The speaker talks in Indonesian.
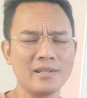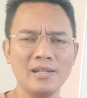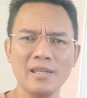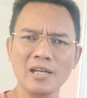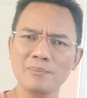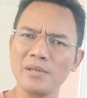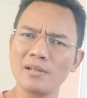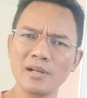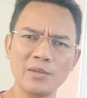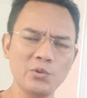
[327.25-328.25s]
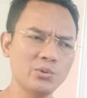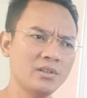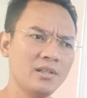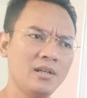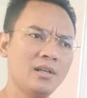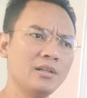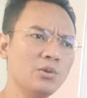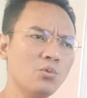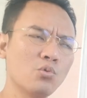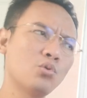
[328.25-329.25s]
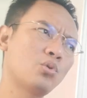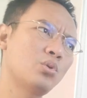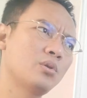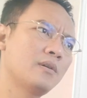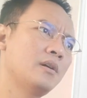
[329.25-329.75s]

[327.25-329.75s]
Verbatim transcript: Jadi lingkar pinggang itu diukur,